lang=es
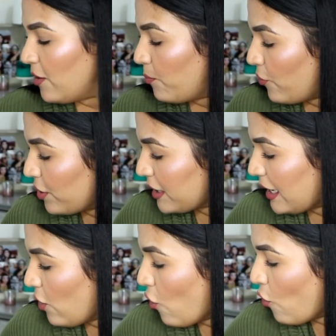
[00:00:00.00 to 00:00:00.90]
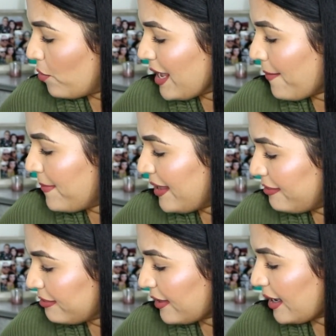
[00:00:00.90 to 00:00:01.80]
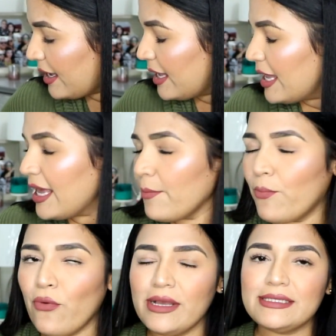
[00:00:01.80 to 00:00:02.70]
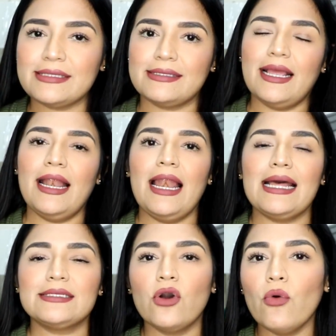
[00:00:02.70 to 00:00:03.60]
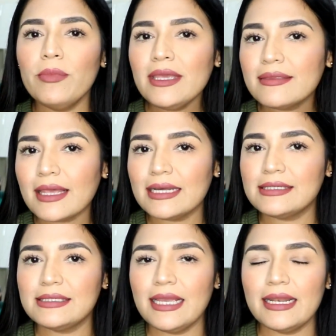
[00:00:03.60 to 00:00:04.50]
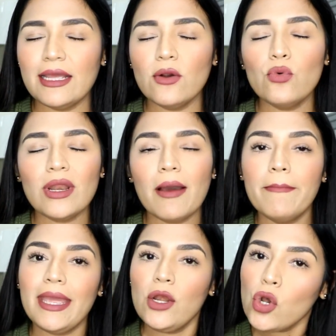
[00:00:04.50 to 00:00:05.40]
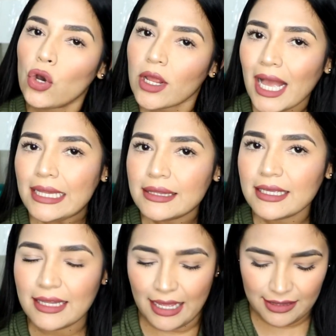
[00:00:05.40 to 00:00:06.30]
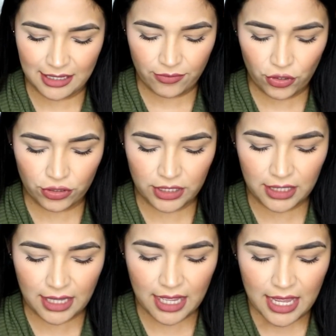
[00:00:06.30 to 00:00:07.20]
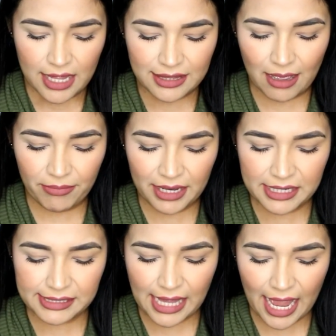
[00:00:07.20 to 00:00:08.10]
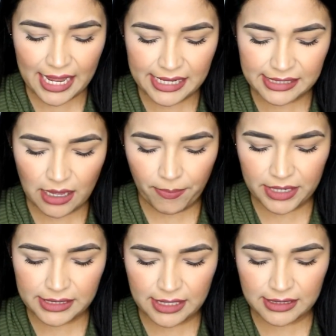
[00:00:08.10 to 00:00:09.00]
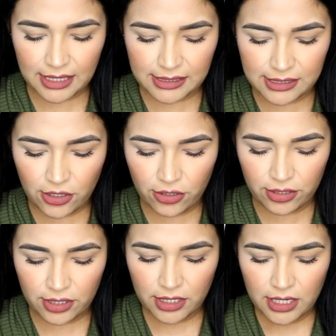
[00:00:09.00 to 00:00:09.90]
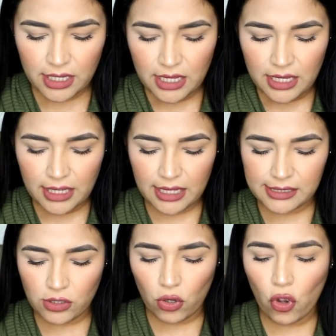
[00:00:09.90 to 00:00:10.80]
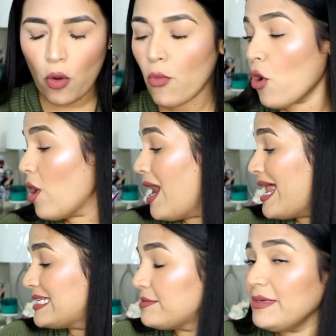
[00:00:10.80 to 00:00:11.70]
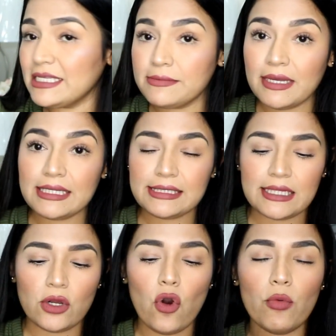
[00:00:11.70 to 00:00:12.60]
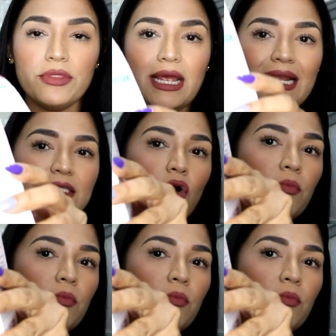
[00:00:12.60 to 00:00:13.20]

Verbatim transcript: Porque obviamente pues las gomitas tiene una menor cantidad de biotina. También está esta presentación que son como las mismas de las